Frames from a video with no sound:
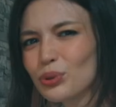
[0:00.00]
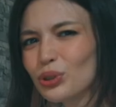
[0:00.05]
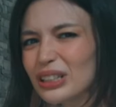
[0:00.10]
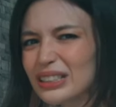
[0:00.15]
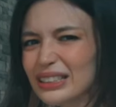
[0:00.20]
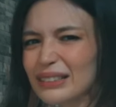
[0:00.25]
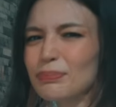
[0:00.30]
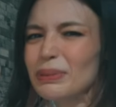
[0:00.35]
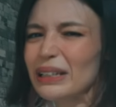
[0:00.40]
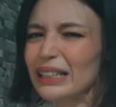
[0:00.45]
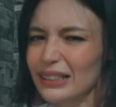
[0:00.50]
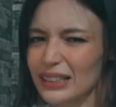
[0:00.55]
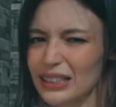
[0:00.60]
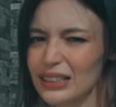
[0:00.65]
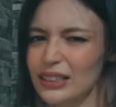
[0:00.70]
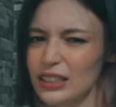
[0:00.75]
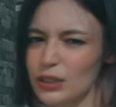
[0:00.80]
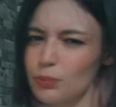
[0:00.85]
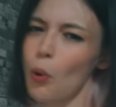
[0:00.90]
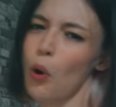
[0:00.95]
Burası
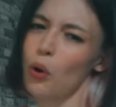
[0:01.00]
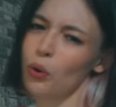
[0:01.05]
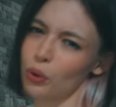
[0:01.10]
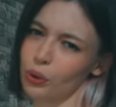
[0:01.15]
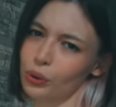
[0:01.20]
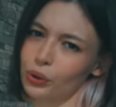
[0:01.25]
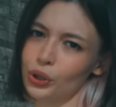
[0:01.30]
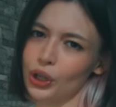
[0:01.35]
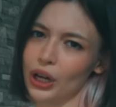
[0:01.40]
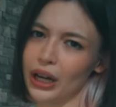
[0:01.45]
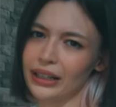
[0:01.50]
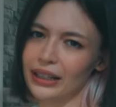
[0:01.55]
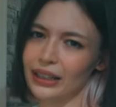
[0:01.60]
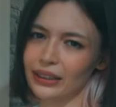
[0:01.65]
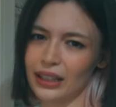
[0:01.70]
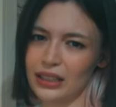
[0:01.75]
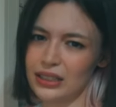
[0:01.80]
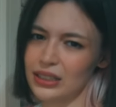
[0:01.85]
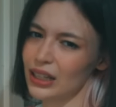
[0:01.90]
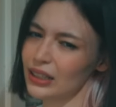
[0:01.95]
bildiğiniz bok kokuyor
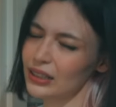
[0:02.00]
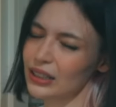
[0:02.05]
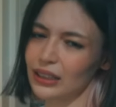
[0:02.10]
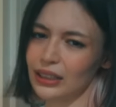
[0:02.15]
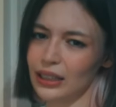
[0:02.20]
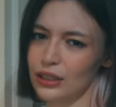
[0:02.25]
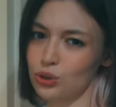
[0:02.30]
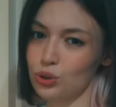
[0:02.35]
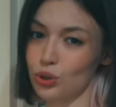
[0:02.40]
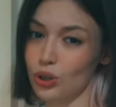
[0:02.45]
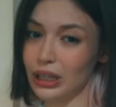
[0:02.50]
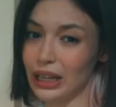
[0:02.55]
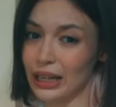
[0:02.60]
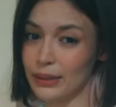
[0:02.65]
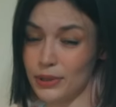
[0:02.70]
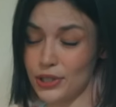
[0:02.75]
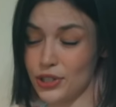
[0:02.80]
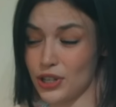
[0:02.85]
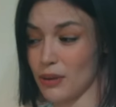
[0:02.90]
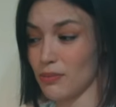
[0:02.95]
arkadaşlar. Yalan
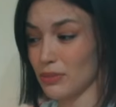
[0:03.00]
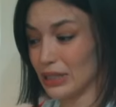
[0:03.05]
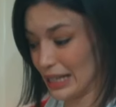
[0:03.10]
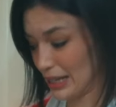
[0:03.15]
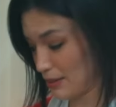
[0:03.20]
söyleyemeyeceğim.